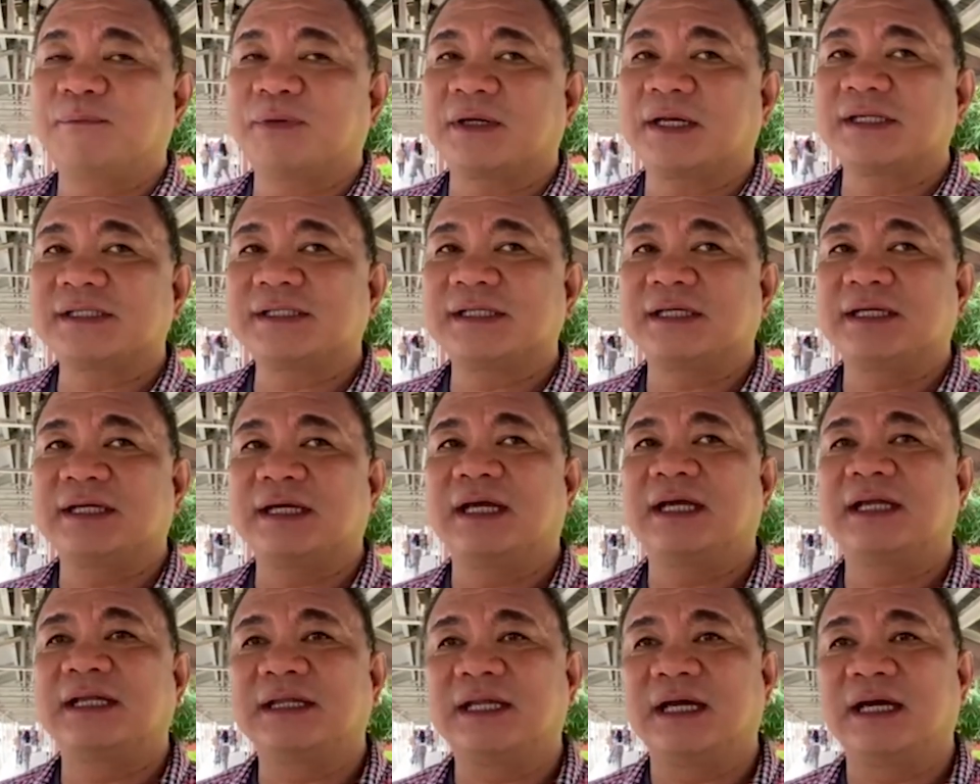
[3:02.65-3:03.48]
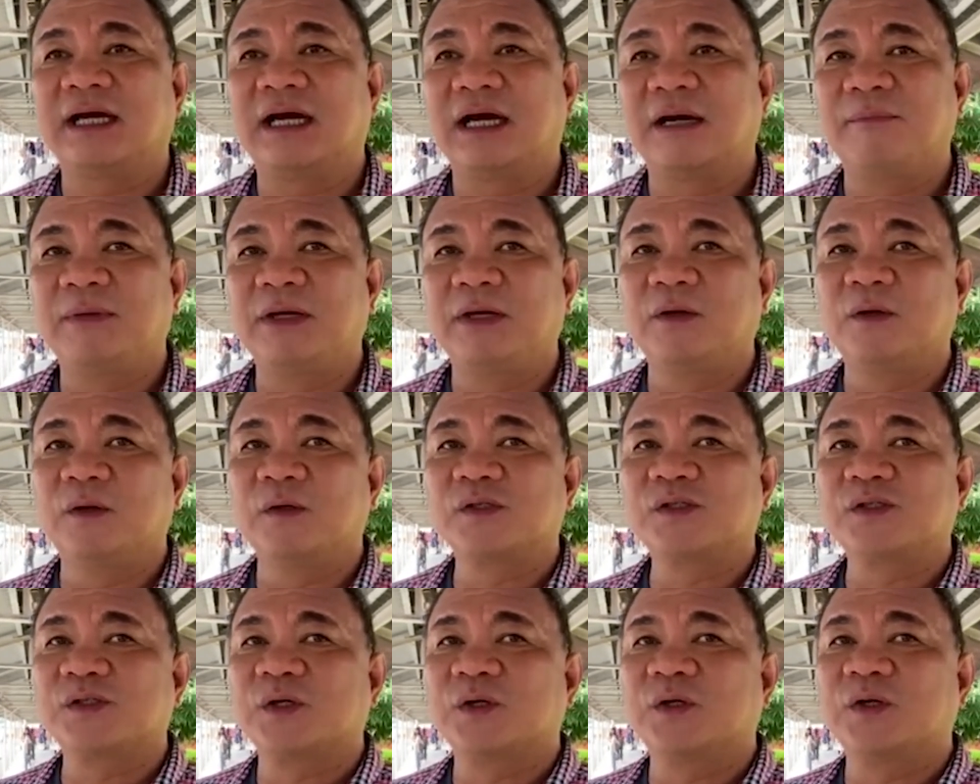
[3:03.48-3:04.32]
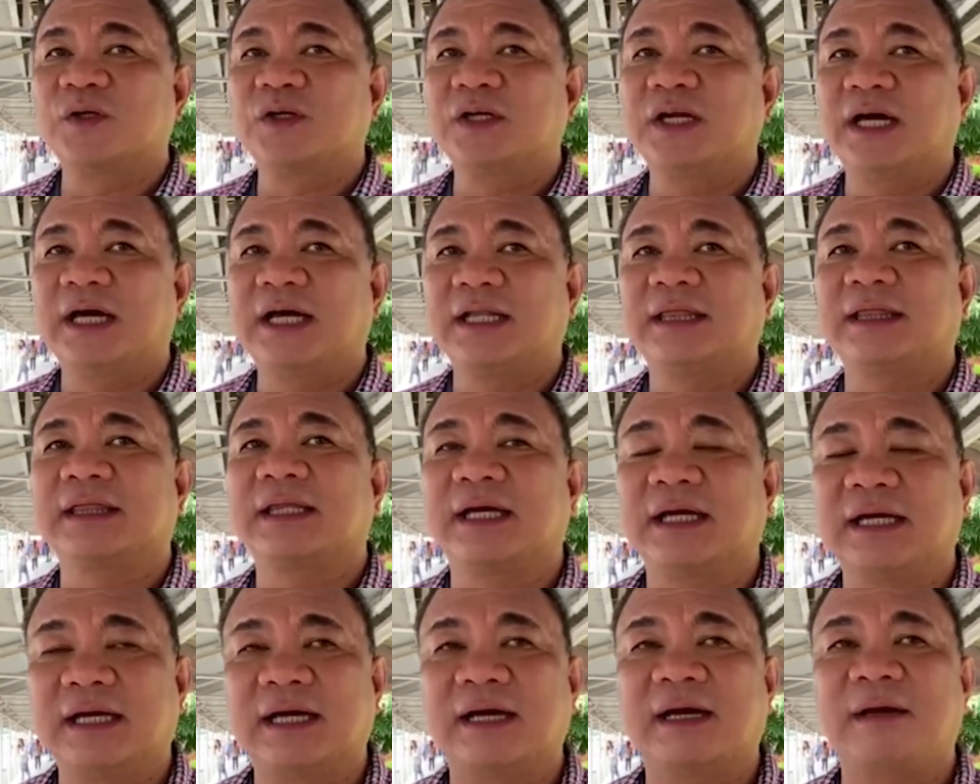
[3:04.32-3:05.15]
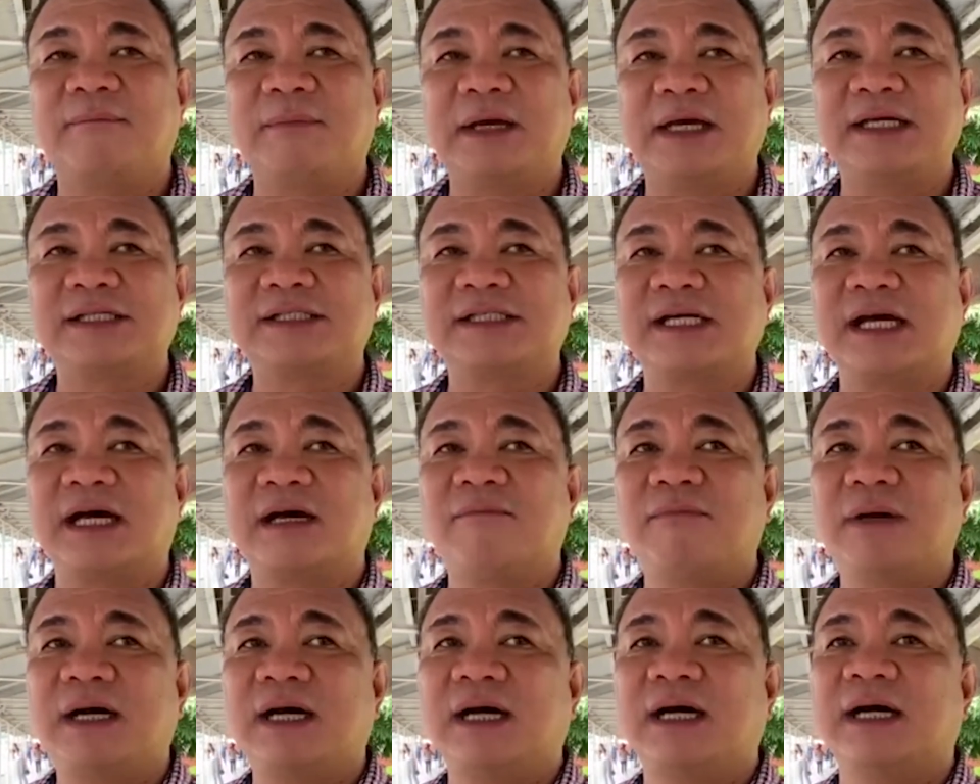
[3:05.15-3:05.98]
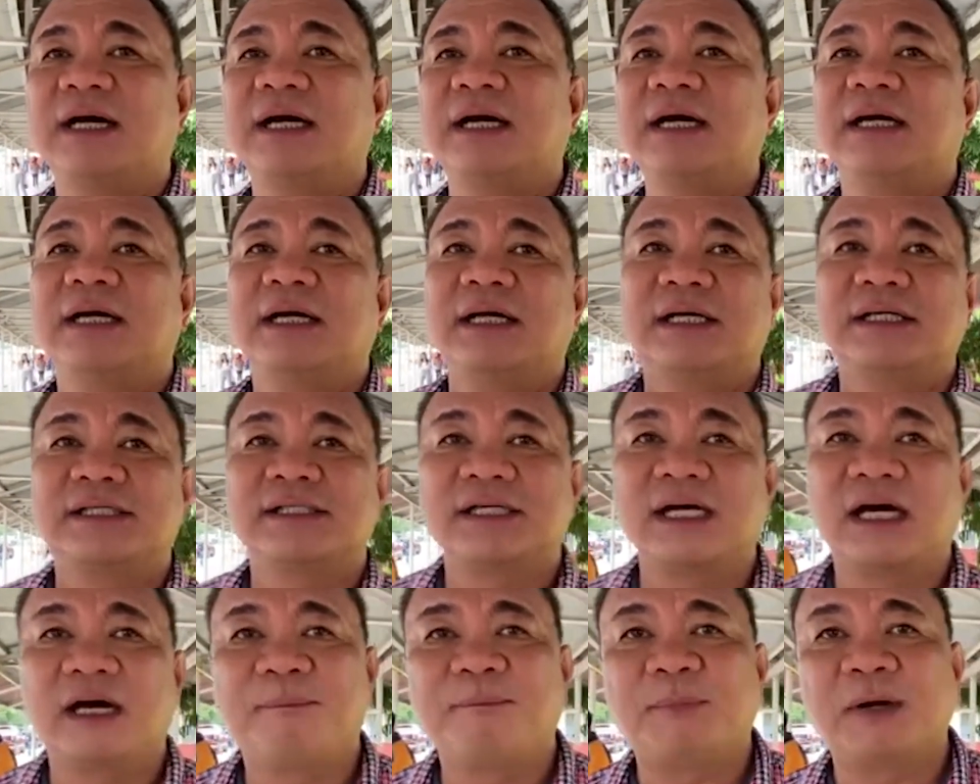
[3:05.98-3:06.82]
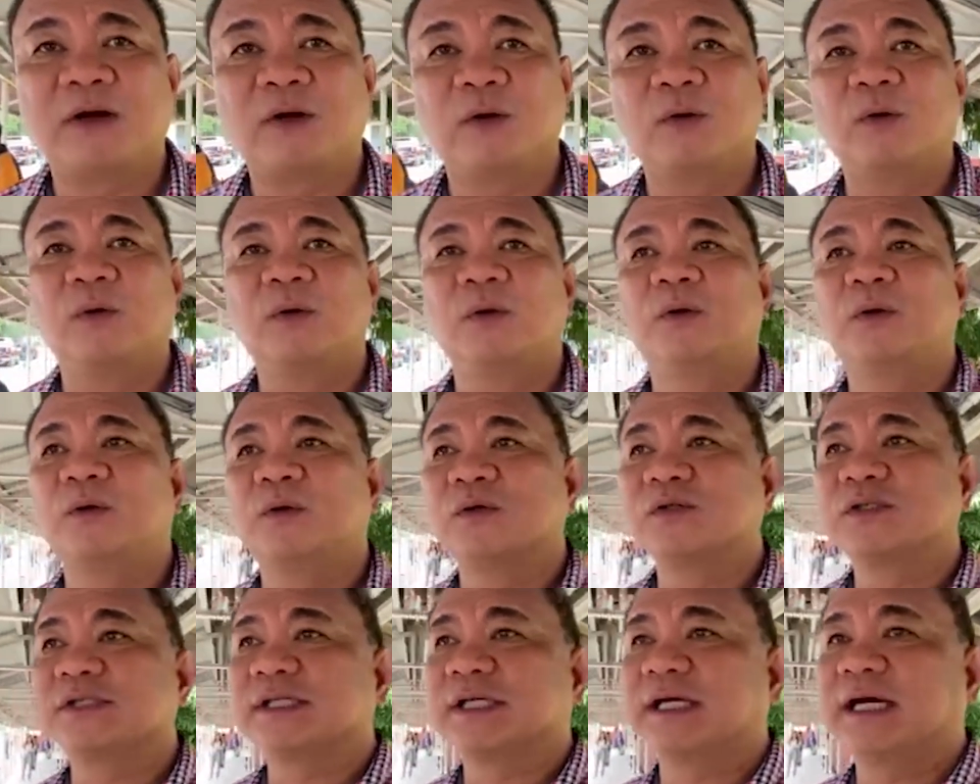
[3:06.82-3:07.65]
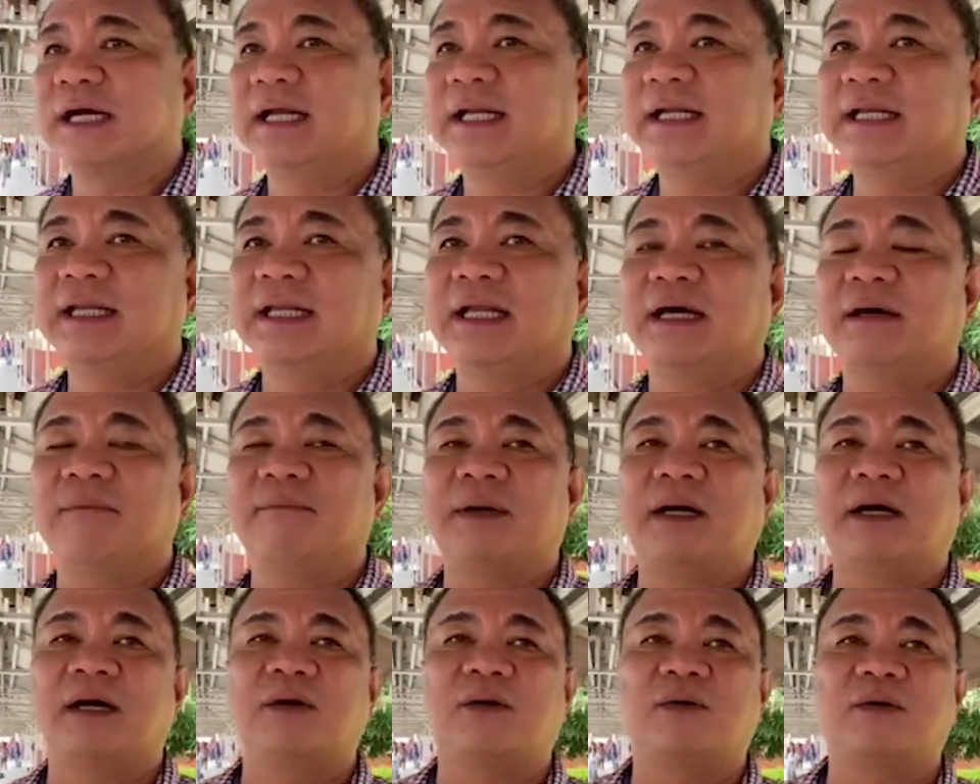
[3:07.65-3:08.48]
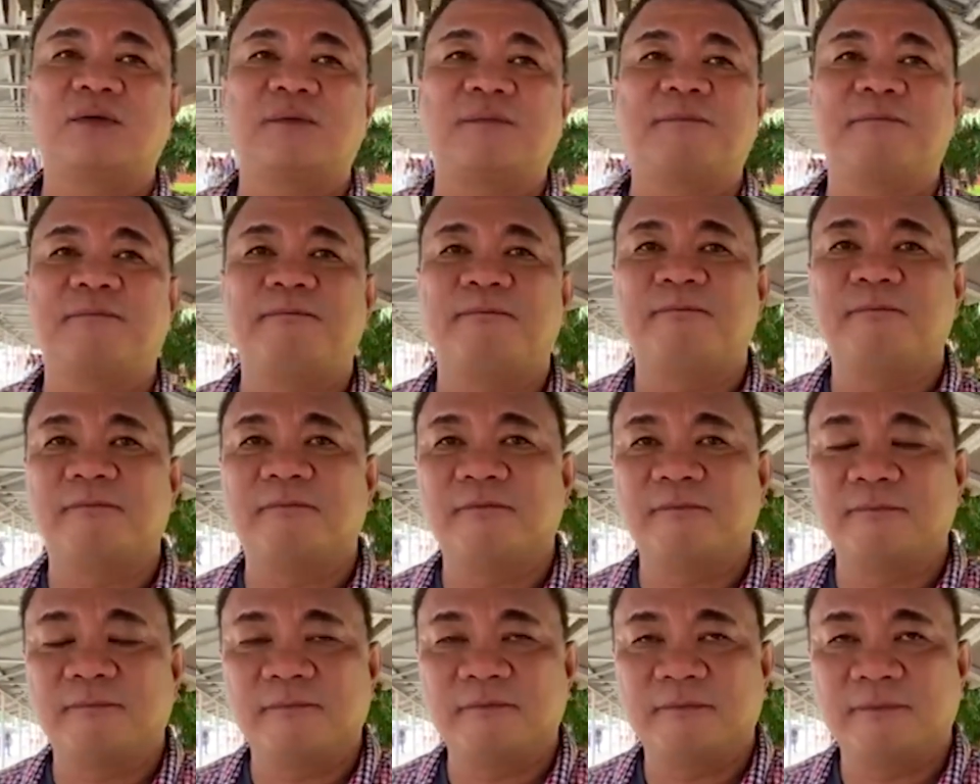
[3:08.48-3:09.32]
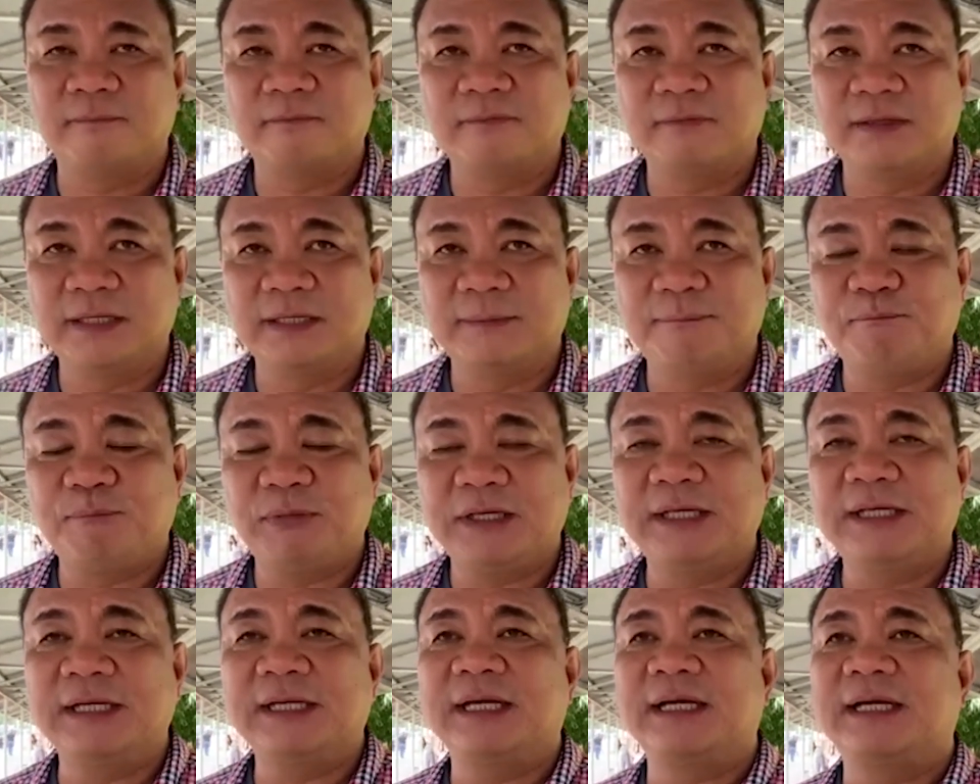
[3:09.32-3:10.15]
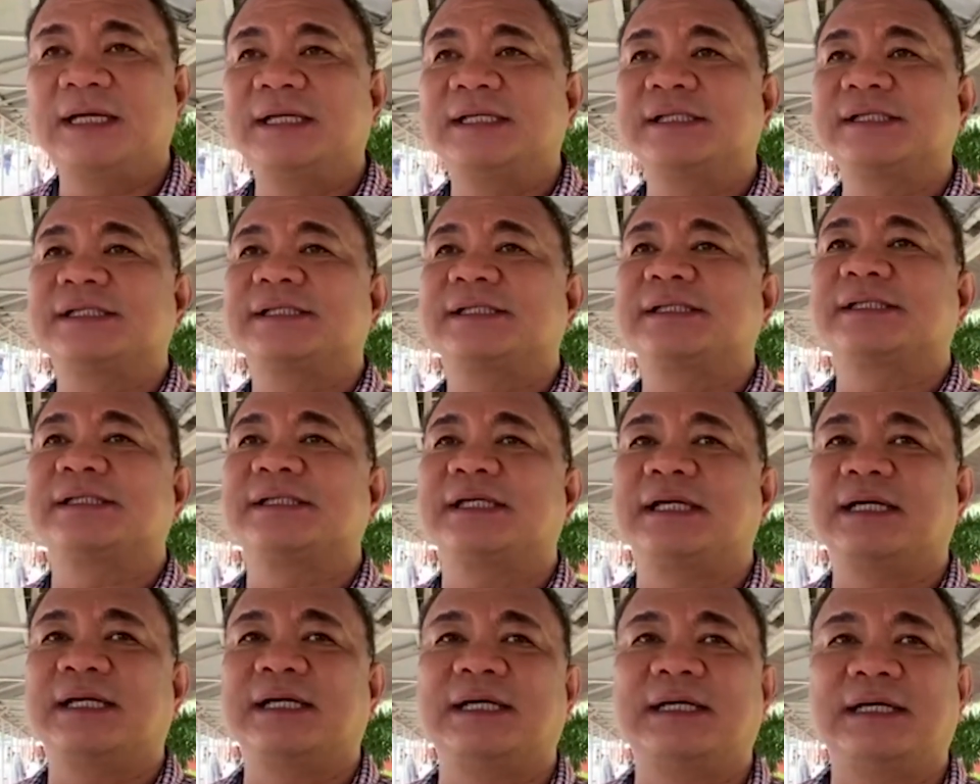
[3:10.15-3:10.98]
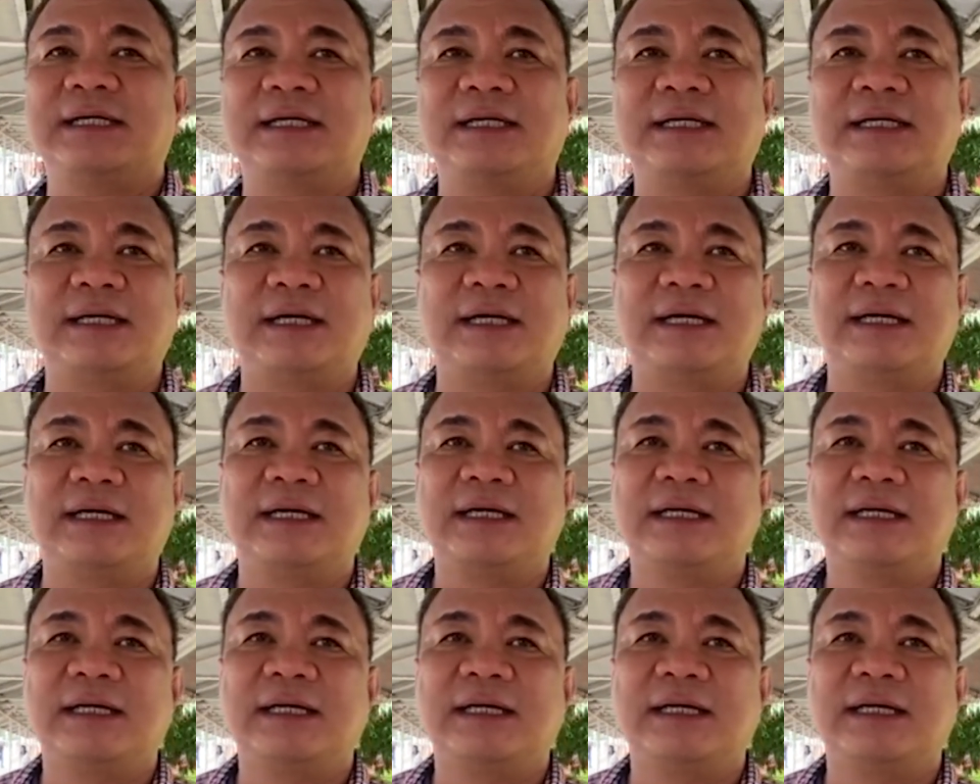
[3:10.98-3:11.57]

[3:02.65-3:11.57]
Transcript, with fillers: president ang aming lungsod at uh, maisama sa paglulungsad ng bagong Pilipinas uh, ah, uh,